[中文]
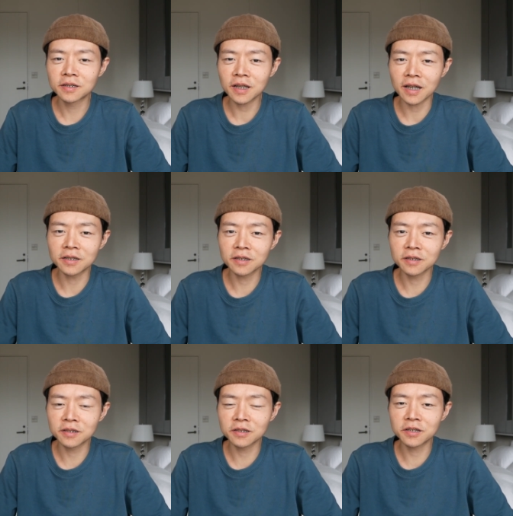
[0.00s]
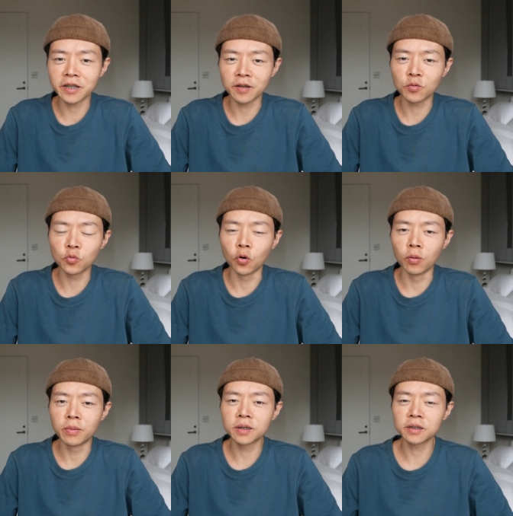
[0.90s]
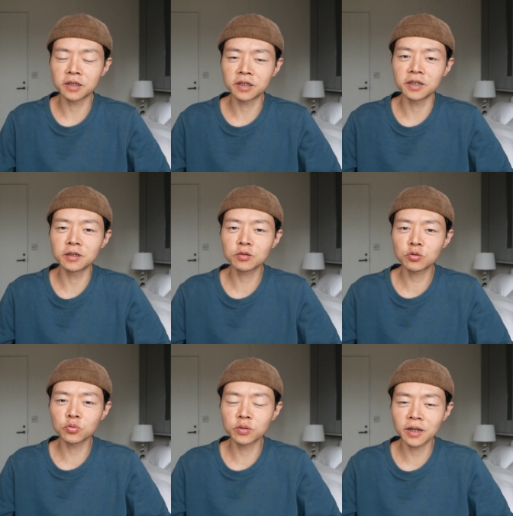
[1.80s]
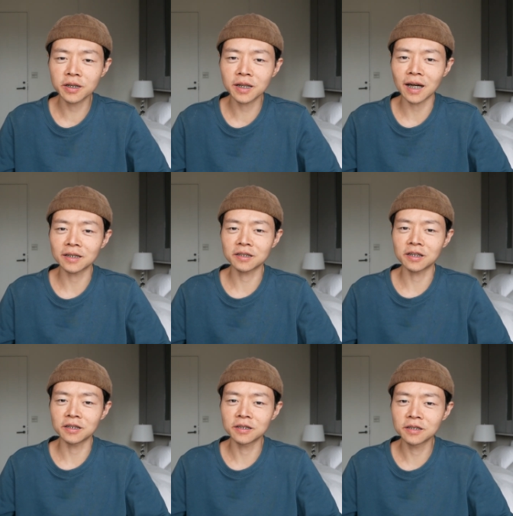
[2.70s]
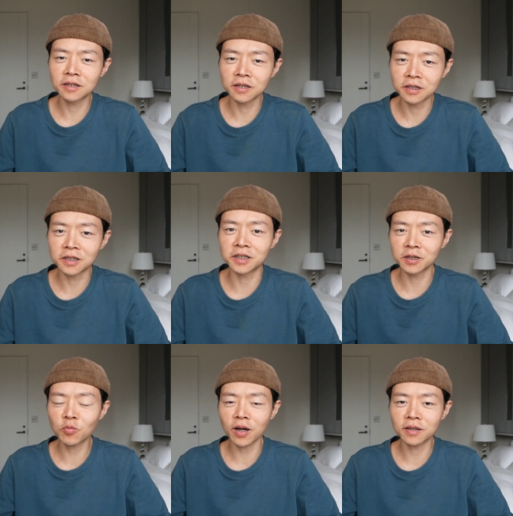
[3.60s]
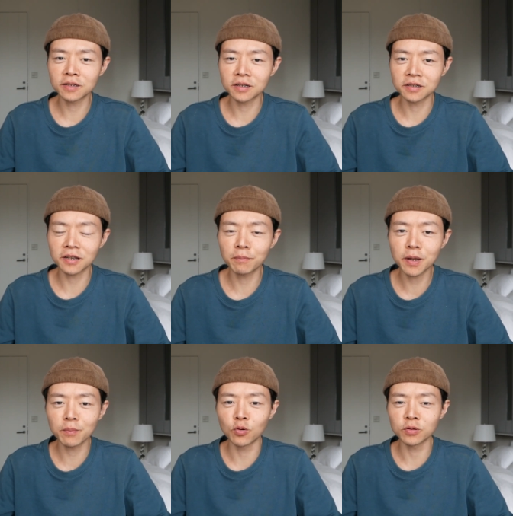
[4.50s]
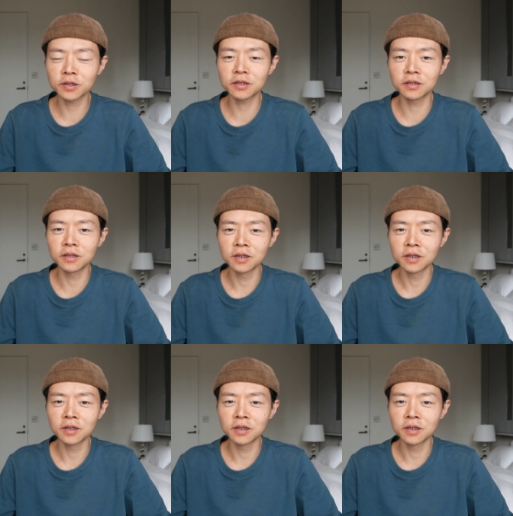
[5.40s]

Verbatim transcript: 在这之前，我们行塑跟养成的习惯的生命模式，